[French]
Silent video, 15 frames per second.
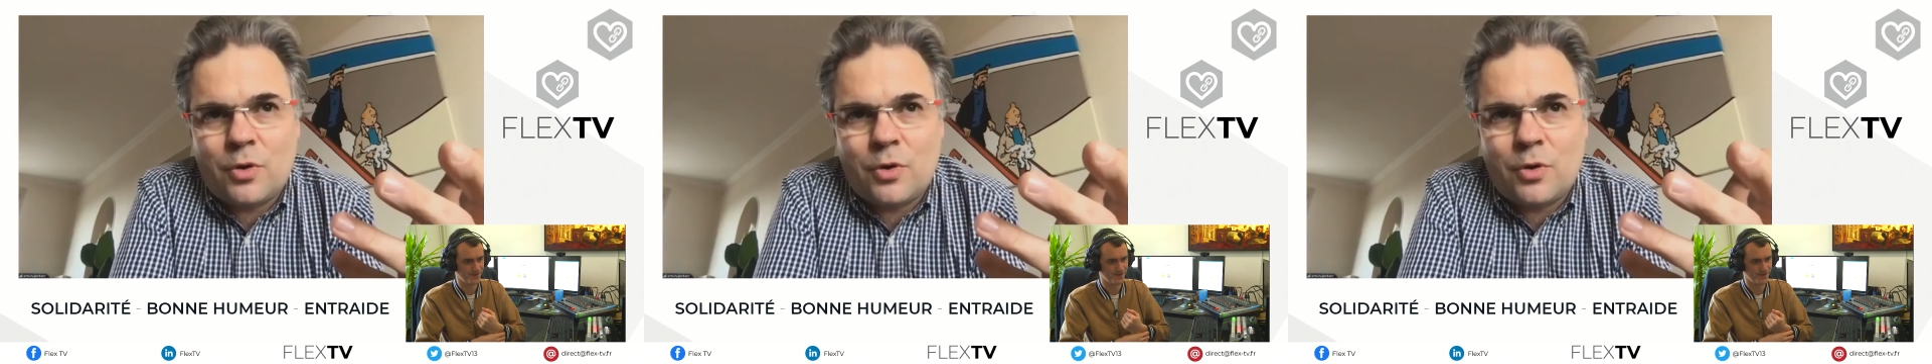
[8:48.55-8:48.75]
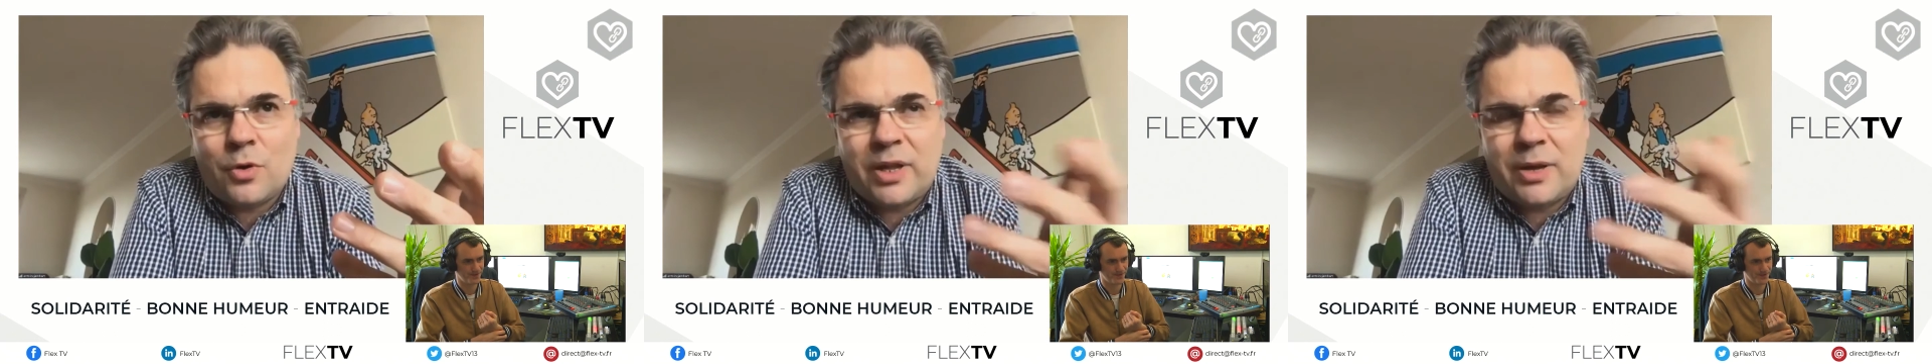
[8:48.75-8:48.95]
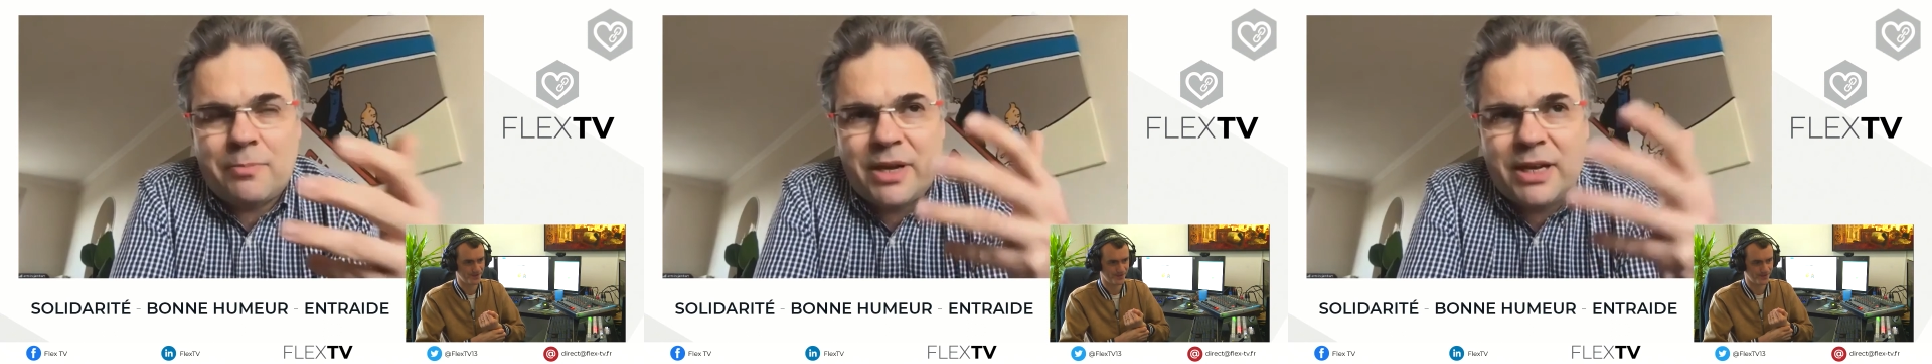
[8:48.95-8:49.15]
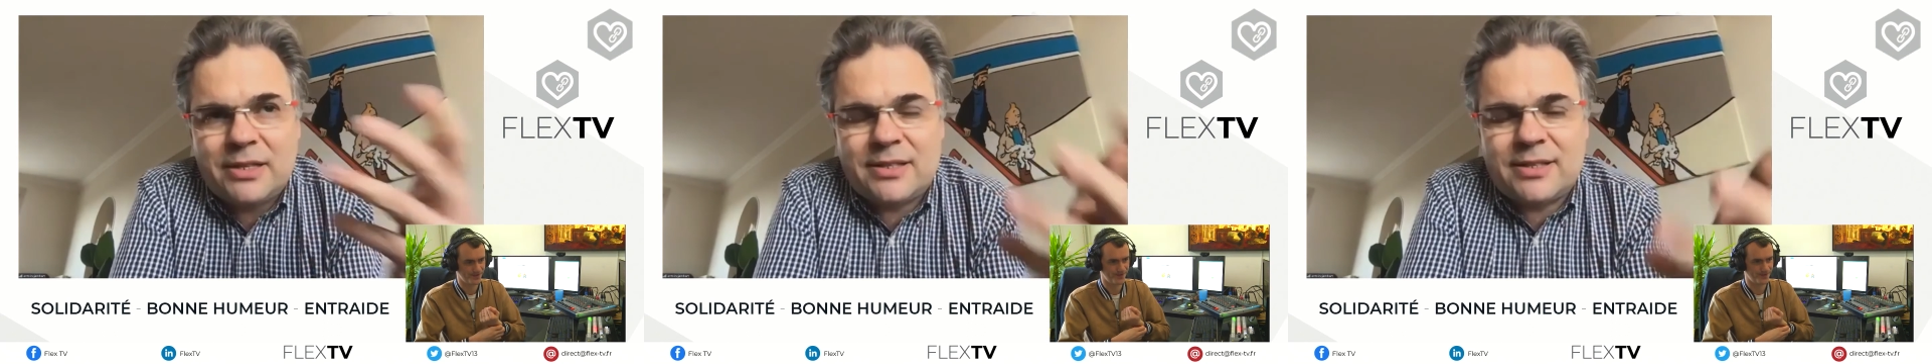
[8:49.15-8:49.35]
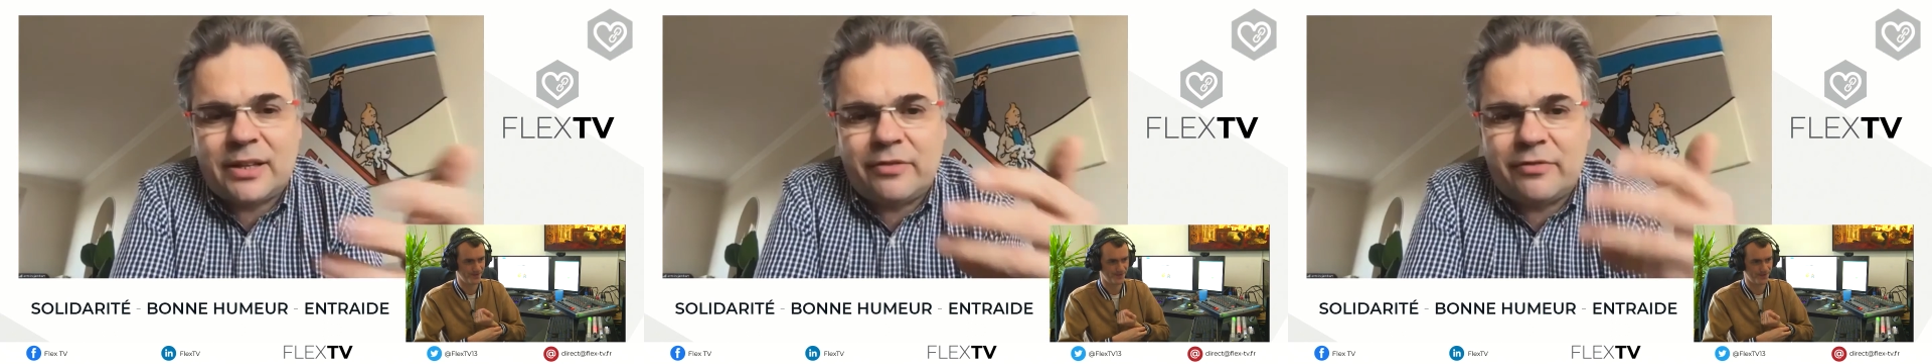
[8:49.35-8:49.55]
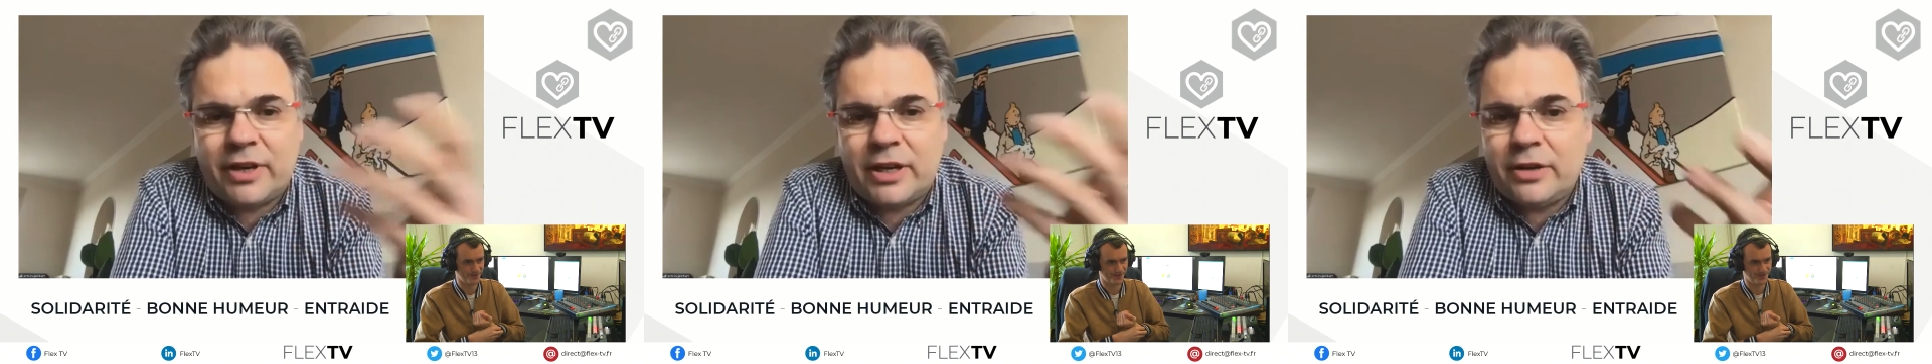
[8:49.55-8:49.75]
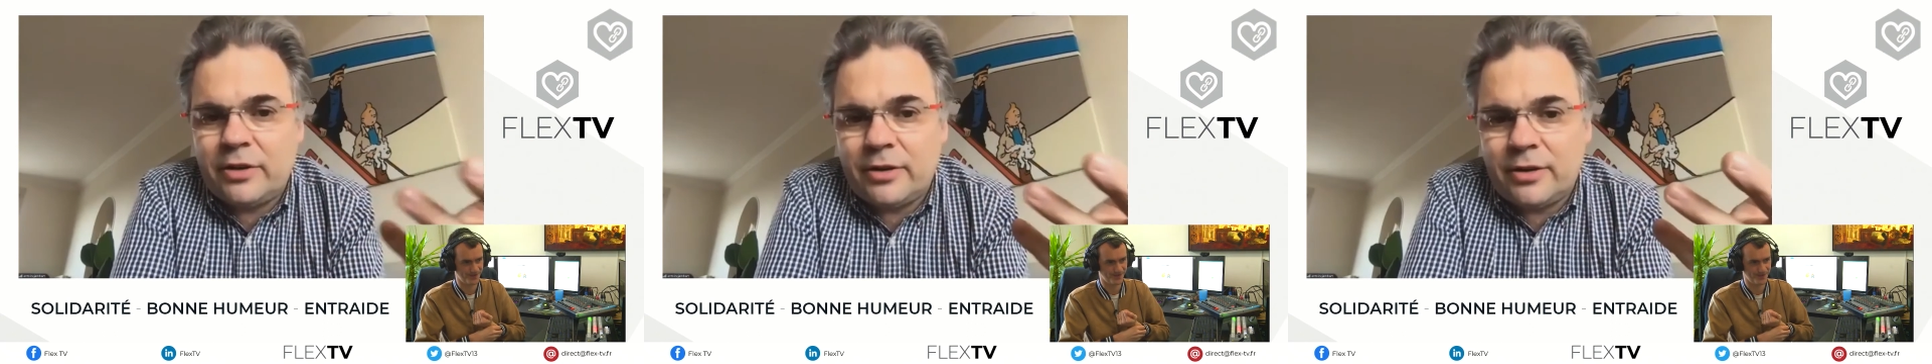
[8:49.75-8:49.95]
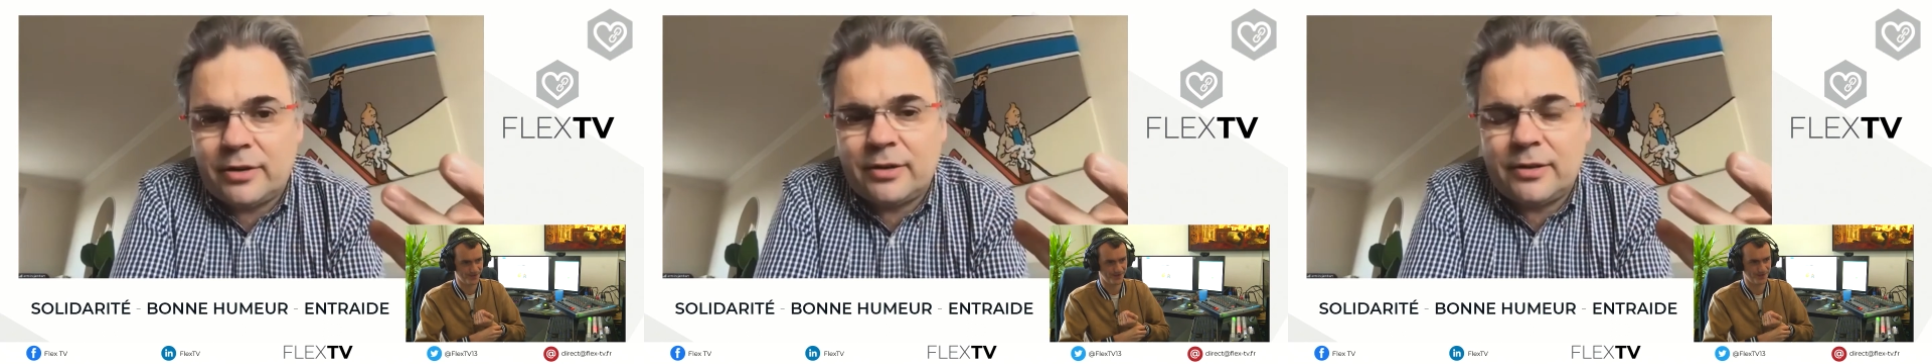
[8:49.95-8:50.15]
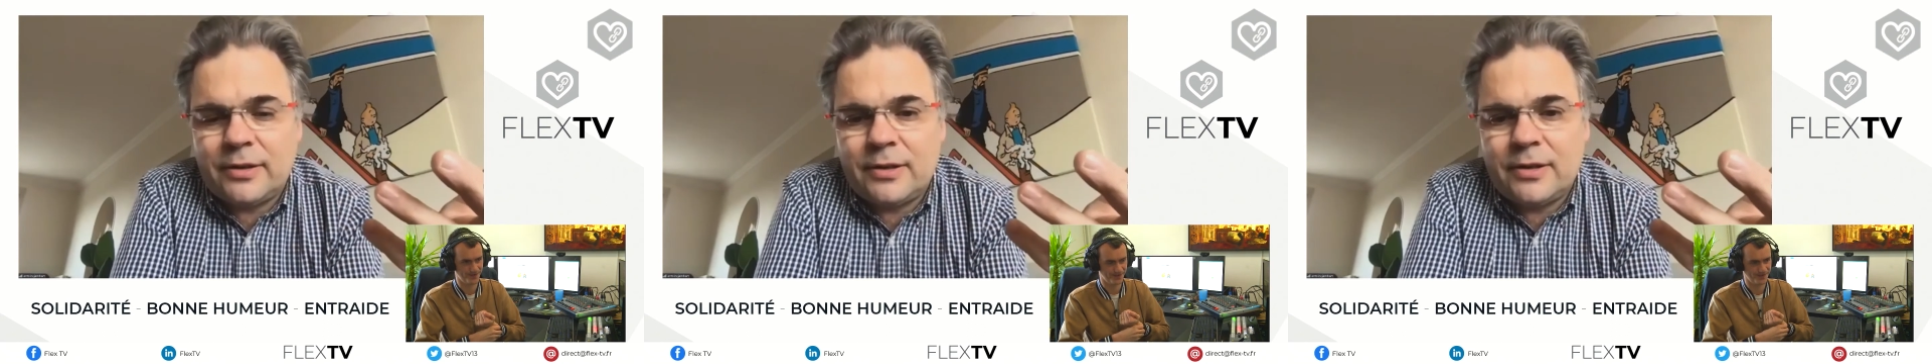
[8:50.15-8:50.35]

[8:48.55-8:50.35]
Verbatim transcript: on amène cette valeur,